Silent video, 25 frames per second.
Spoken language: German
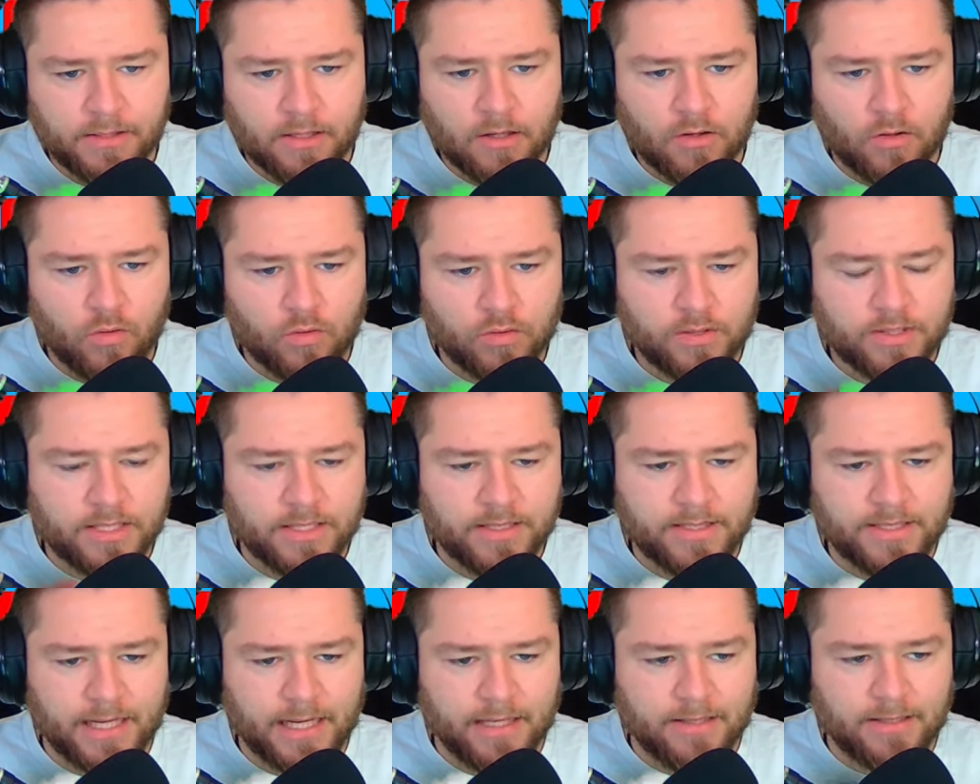Und
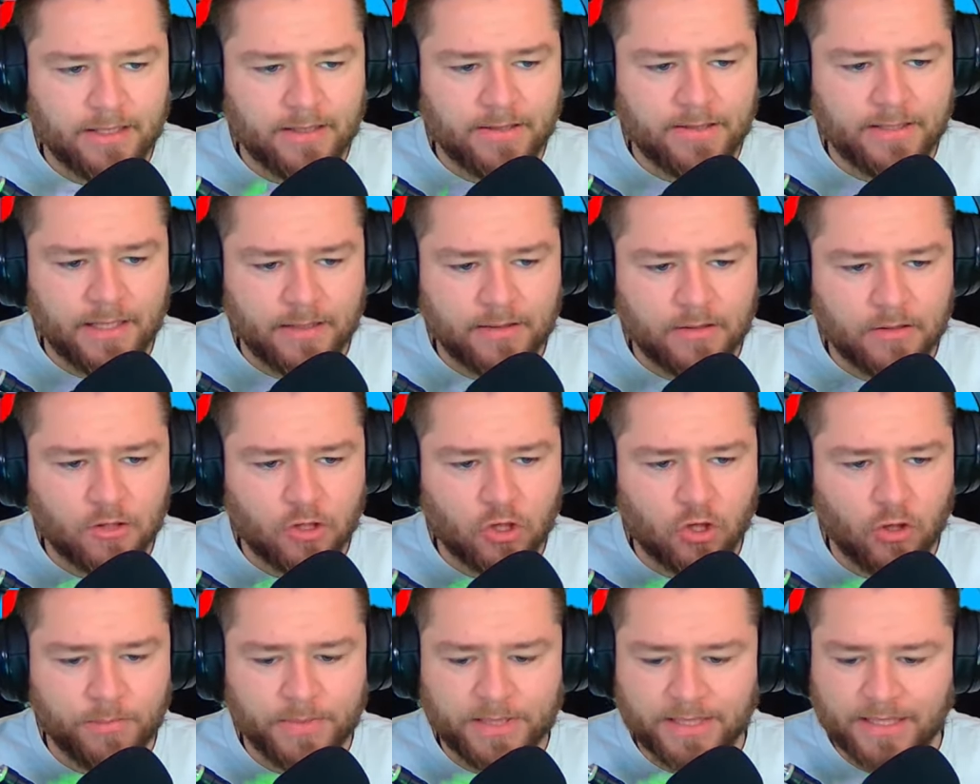äh, die anderen dann
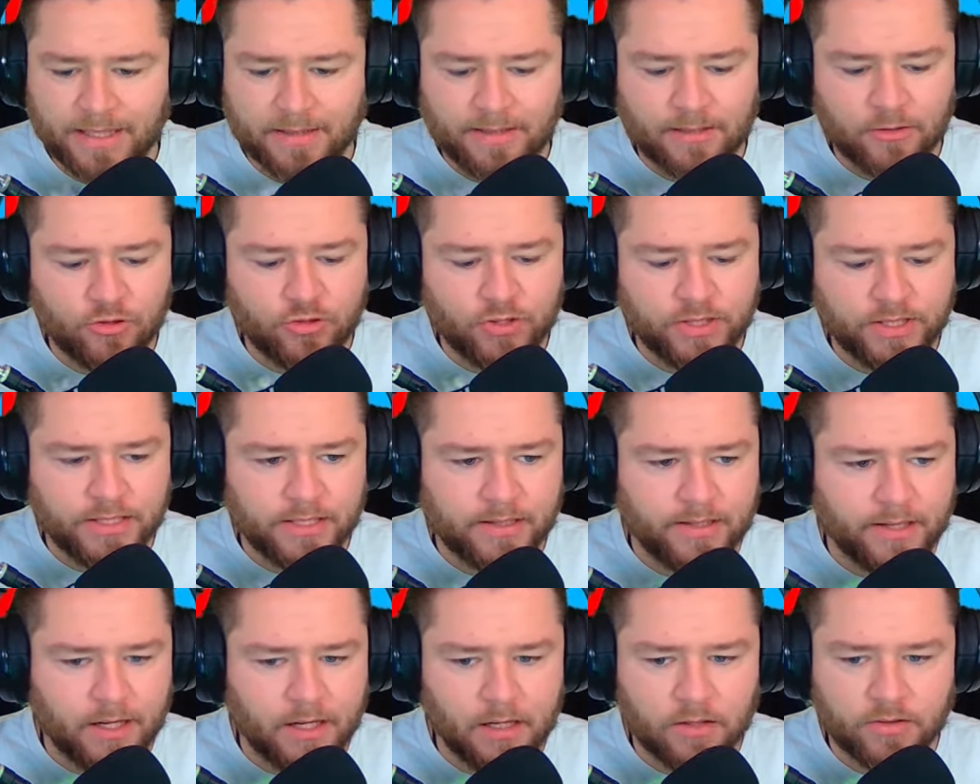kommen dann natürlich
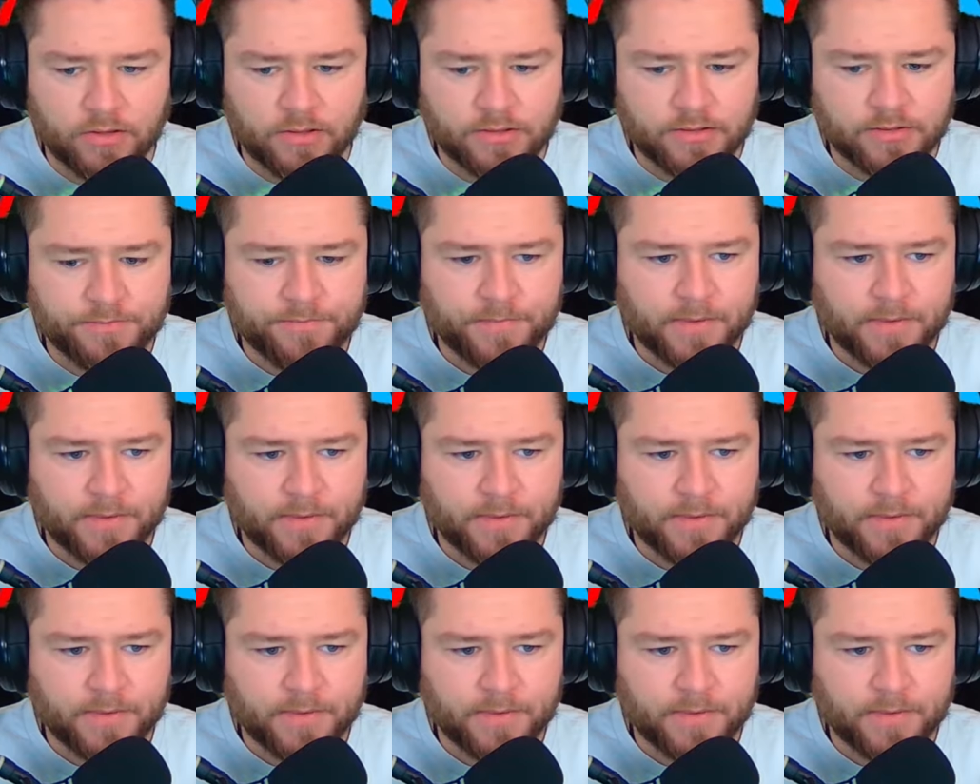danach, Leute.